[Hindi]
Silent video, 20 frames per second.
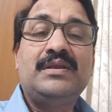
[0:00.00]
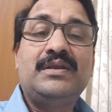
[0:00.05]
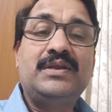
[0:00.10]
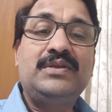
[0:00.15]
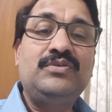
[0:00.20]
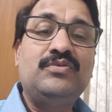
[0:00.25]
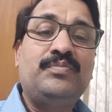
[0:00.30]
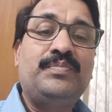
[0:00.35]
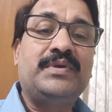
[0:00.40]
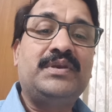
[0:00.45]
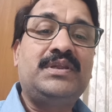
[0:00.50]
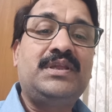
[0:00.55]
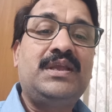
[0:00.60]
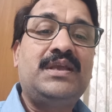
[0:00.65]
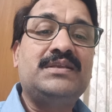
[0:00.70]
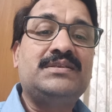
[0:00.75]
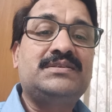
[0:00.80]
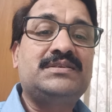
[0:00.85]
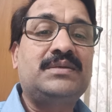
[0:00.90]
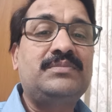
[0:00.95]
कईयों पर
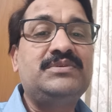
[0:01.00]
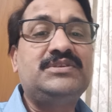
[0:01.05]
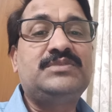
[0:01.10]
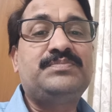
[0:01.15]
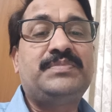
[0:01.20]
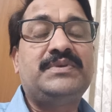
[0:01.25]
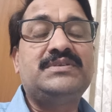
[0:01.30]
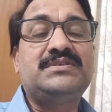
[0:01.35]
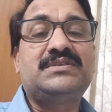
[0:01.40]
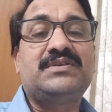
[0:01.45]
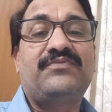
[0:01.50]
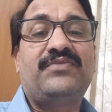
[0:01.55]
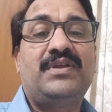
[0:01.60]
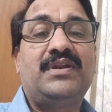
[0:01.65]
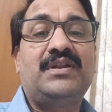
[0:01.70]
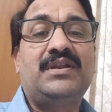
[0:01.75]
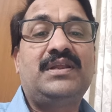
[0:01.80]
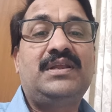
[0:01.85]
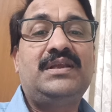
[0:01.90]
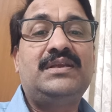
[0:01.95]
किया है सब इस पर
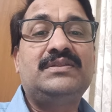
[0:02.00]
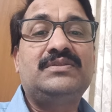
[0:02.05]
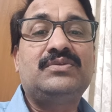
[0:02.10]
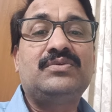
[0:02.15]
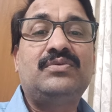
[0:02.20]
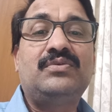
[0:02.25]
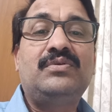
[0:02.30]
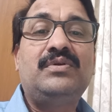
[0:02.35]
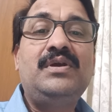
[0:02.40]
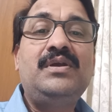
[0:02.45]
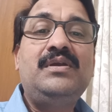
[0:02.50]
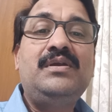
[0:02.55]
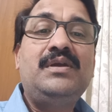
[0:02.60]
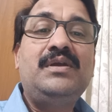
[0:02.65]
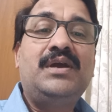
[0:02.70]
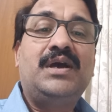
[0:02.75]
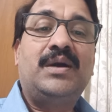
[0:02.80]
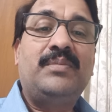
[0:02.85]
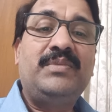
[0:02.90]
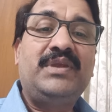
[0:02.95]
सफल रहे हैं तो
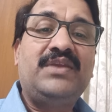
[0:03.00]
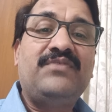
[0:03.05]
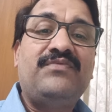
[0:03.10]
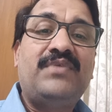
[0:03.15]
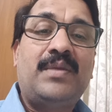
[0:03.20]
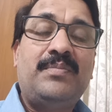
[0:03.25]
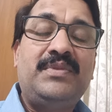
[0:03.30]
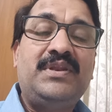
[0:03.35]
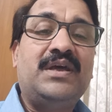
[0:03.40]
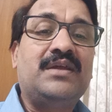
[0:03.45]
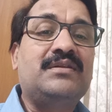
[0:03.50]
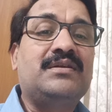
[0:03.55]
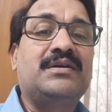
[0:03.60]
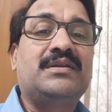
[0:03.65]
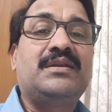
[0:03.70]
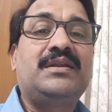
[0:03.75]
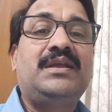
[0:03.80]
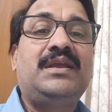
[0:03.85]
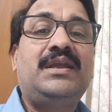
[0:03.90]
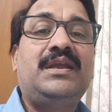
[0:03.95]
हम एक वेबिनार
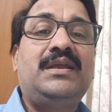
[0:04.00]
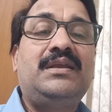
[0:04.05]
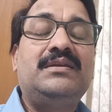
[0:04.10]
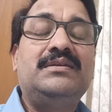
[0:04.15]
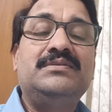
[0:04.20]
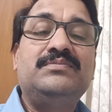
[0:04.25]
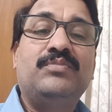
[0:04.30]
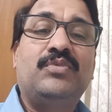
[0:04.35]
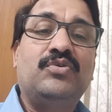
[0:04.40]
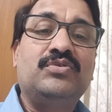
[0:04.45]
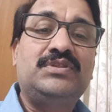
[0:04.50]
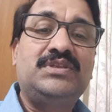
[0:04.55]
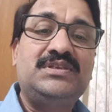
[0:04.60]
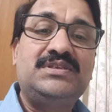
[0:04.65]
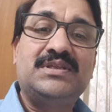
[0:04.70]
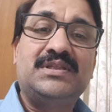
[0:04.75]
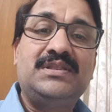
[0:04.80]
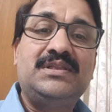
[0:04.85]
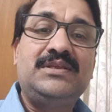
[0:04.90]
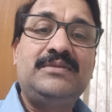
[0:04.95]
कर रहे हैं बहुत
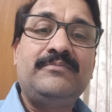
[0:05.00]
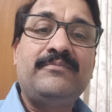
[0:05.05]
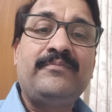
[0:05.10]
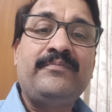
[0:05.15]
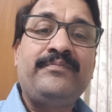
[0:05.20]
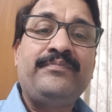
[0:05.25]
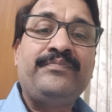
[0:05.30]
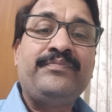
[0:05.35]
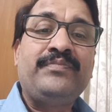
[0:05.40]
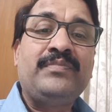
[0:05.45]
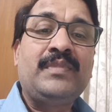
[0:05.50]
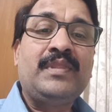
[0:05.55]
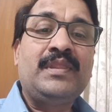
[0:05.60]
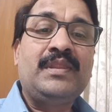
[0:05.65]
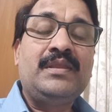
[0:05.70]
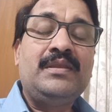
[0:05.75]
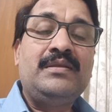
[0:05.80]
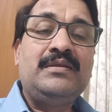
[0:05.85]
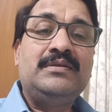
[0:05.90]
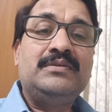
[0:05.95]
ही जल्दी
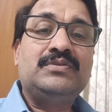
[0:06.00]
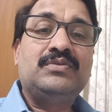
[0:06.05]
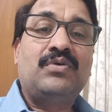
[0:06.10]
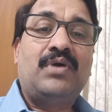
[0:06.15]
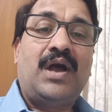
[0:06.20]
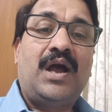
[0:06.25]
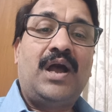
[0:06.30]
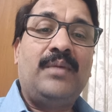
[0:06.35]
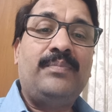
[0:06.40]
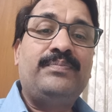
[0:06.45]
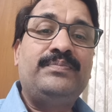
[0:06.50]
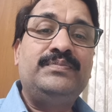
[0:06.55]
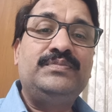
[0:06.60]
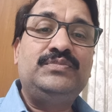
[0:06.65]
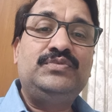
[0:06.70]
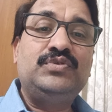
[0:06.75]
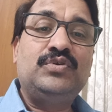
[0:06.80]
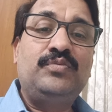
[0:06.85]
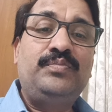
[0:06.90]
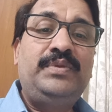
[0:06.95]
तो आप
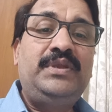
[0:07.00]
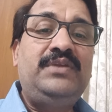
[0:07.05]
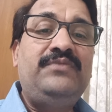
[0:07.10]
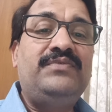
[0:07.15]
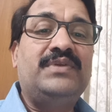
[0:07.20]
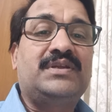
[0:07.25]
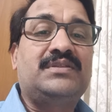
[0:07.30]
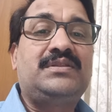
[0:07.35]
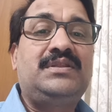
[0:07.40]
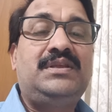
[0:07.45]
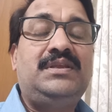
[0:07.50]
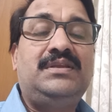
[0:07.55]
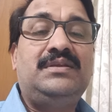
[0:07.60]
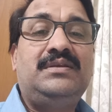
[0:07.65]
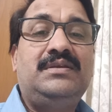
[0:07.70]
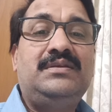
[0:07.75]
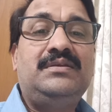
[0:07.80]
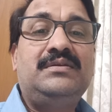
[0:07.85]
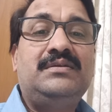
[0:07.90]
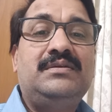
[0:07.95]
जो भी व्यक्ति
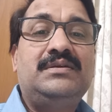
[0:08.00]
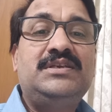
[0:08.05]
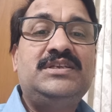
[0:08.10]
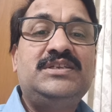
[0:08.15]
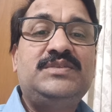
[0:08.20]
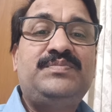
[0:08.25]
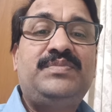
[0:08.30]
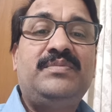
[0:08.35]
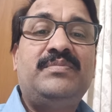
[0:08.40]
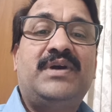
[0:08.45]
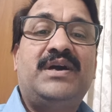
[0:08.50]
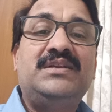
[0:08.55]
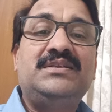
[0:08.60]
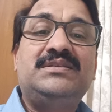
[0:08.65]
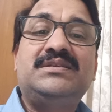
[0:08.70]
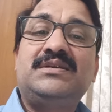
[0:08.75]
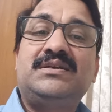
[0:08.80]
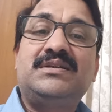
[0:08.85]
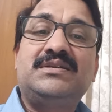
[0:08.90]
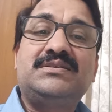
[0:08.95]
इस बीमारी
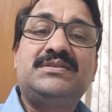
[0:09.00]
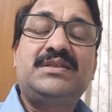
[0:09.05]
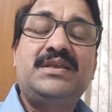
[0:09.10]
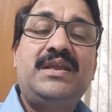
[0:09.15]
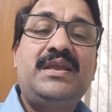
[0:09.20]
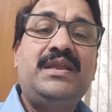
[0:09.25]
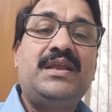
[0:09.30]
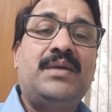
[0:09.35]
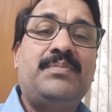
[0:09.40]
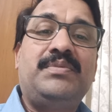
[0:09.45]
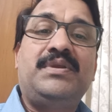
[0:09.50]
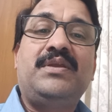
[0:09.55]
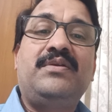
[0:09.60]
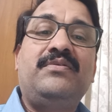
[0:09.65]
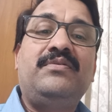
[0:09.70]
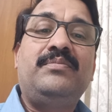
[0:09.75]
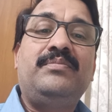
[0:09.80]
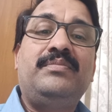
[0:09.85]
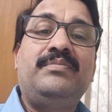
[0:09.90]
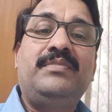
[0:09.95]
से ग्रस्त हैं या
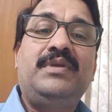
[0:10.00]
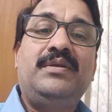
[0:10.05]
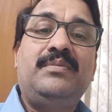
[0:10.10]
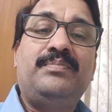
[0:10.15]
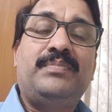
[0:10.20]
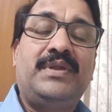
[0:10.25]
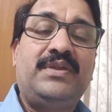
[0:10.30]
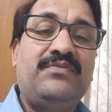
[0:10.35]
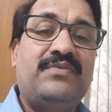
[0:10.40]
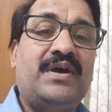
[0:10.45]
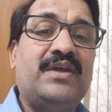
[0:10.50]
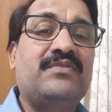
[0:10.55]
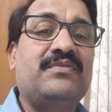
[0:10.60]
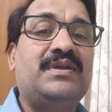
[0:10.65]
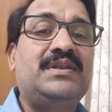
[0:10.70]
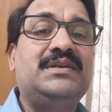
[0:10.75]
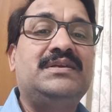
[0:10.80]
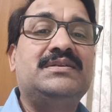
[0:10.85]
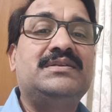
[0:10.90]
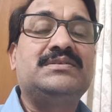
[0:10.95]
आपके परिवार
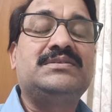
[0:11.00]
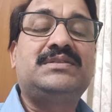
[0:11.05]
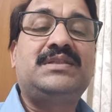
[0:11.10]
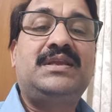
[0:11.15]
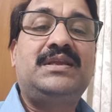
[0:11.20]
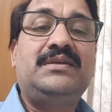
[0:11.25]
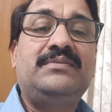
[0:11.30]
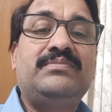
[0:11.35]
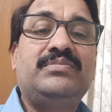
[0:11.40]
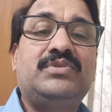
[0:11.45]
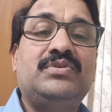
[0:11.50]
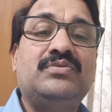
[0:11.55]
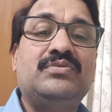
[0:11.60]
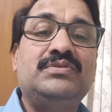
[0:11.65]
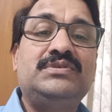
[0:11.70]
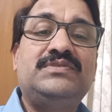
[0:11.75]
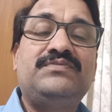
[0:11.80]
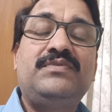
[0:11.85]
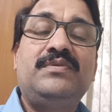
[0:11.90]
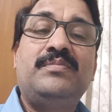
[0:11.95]
वाले ग्रस्त हैं
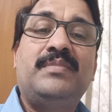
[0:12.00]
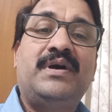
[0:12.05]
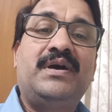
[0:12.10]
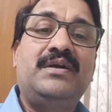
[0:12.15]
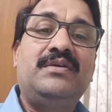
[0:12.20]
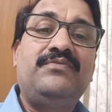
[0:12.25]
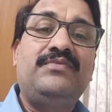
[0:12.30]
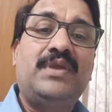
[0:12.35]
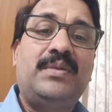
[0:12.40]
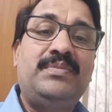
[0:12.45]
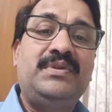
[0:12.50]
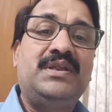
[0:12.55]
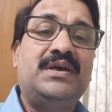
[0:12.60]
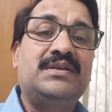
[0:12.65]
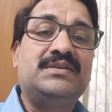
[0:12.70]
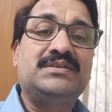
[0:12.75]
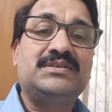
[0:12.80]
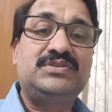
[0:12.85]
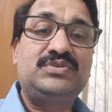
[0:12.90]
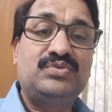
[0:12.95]
तो इस
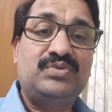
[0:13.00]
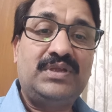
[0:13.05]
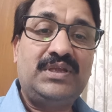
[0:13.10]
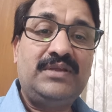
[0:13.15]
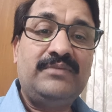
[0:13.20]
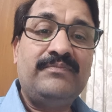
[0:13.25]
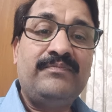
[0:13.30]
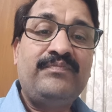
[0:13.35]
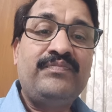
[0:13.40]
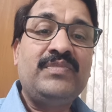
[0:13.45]
वेबिनार से जुड़ें